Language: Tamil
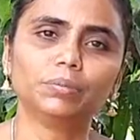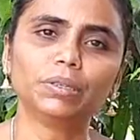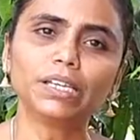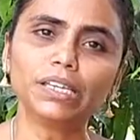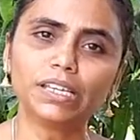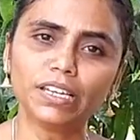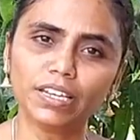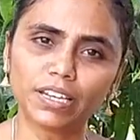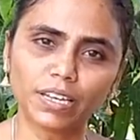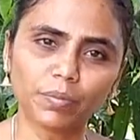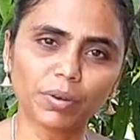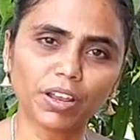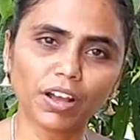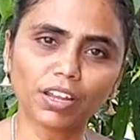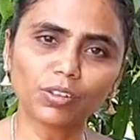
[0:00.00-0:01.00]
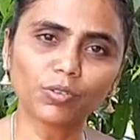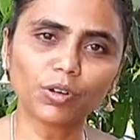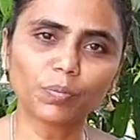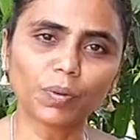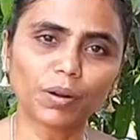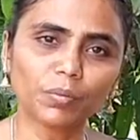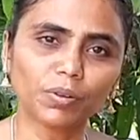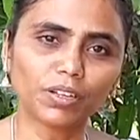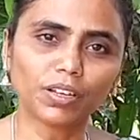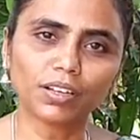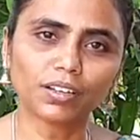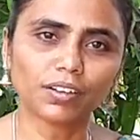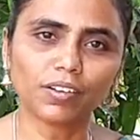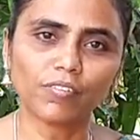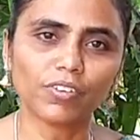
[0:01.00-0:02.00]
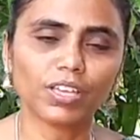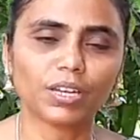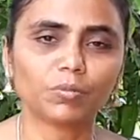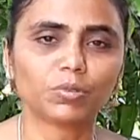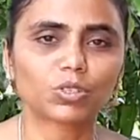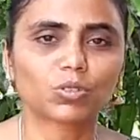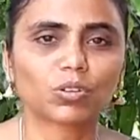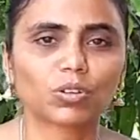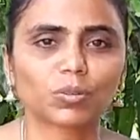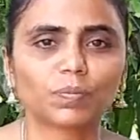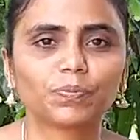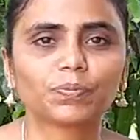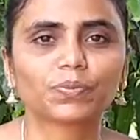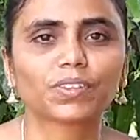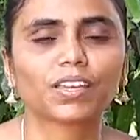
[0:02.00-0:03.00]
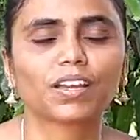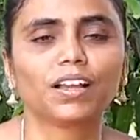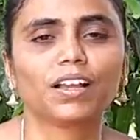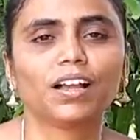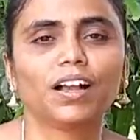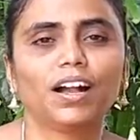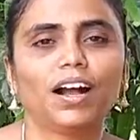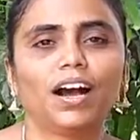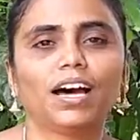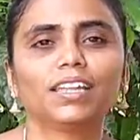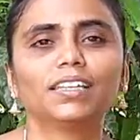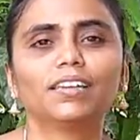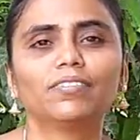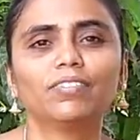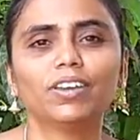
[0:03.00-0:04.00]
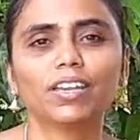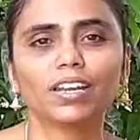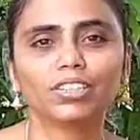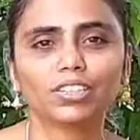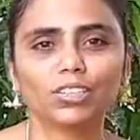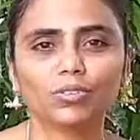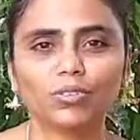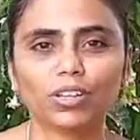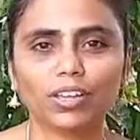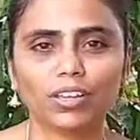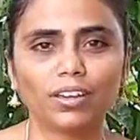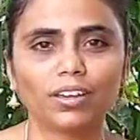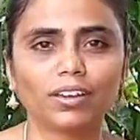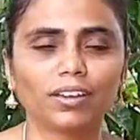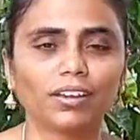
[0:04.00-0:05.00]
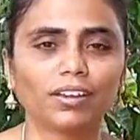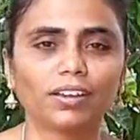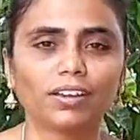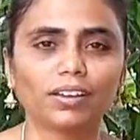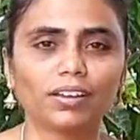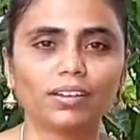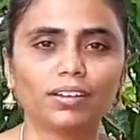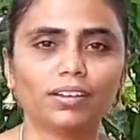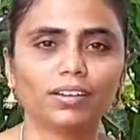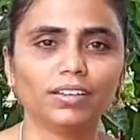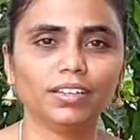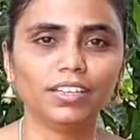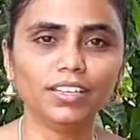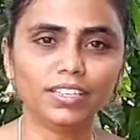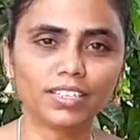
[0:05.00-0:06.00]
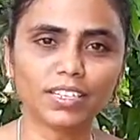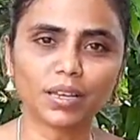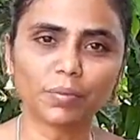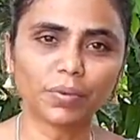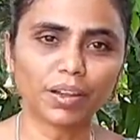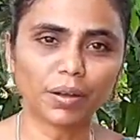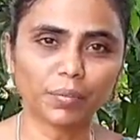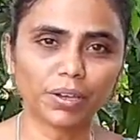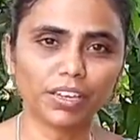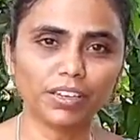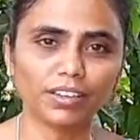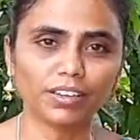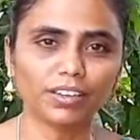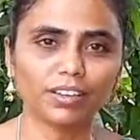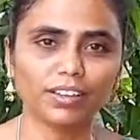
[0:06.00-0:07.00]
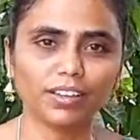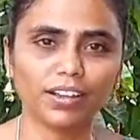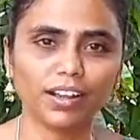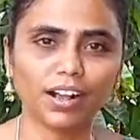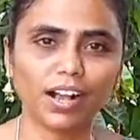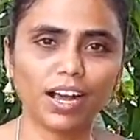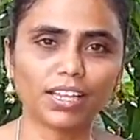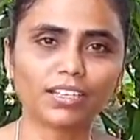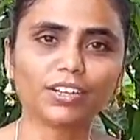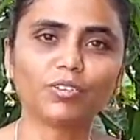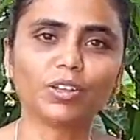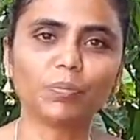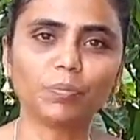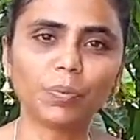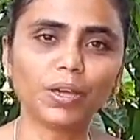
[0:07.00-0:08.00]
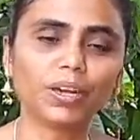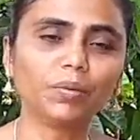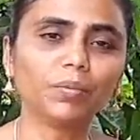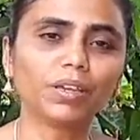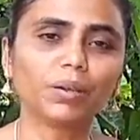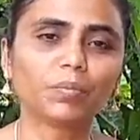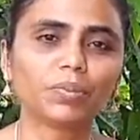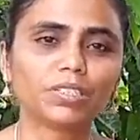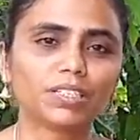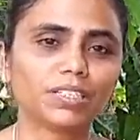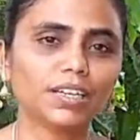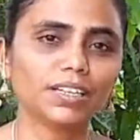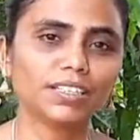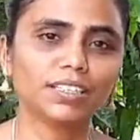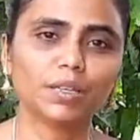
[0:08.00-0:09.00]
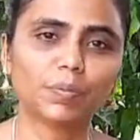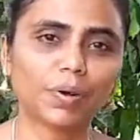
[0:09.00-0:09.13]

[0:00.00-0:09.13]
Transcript: மிக இன்றியமையாத ஒரு பண்பு தான் வீரம்னு சொல்கிறோம் அந்த வீரத்தினுடைய இன்றியமையாமை அதனுடைய பெருமையை பற்றி தான் இந்த